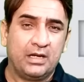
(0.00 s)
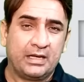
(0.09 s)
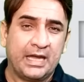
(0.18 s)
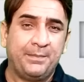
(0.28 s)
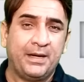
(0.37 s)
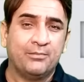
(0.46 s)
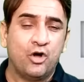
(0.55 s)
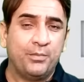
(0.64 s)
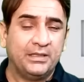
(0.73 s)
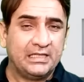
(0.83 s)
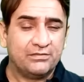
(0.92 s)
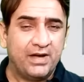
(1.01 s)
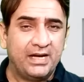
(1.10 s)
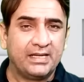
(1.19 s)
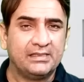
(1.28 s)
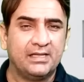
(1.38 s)
कैप्टन मोहम्मद
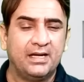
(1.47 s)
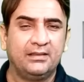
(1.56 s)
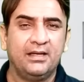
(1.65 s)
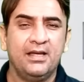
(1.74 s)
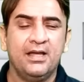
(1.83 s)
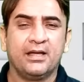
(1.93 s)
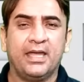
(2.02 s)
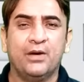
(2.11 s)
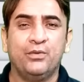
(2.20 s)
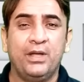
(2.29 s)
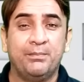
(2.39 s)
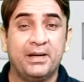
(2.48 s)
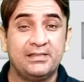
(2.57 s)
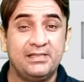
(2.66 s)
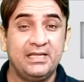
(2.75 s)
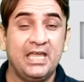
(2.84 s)
रिजवान के साथ कि उन्हें
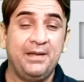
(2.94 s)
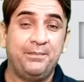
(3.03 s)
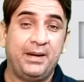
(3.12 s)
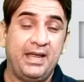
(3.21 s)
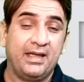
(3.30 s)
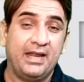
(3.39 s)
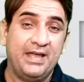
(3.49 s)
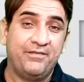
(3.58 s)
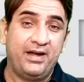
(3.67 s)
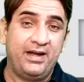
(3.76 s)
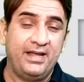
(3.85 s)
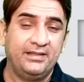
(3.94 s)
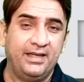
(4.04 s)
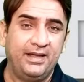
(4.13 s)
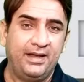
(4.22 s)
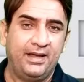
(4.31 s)
मर्ज़ी की प्लेइंग एलेवन नहीं
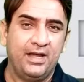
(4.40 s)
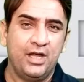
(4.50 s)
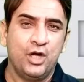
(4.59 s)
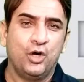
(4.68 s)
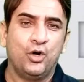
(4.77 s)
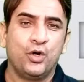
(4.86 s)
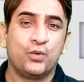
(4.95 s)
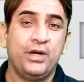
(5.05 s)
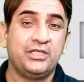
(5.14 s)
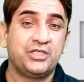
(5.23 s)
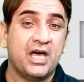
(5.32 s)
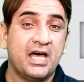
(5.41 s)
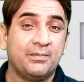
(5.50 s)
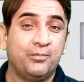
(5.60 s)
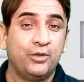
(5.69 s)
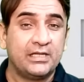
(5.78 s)
दे रहे और उन्हें
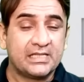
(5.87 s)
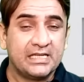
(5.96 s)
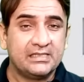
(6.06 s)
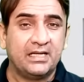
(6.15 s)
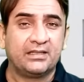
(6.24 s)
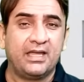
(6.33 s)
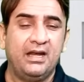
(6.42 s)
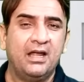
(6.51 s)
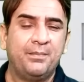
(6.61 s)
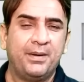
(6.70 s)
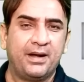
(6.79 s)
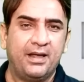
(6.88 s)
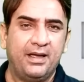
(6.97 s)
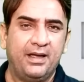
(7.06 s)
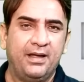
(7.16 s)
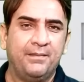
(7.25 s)
चार बॉलर्स के साथ खेलना पड़ रहा
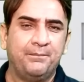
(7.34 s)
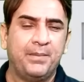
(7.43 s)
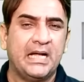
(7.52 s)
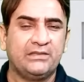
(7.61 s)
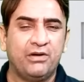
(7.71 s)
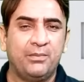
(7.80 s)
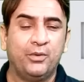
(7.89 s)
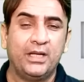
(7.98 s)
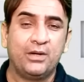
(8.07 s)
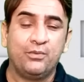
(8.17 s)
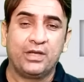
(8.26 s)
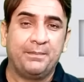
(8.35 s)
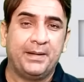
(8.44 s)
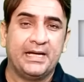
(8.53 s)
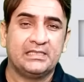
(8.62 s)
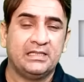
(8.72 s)
है पांचवा बॉलर उनके
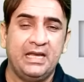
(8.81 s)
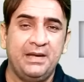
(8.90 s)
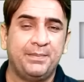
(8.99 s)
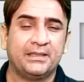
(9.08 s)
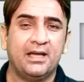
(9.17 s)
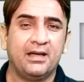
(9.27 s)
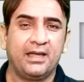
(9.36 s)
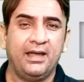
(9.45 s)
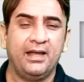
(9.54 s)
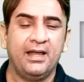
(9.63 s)
पास नहीं पता कि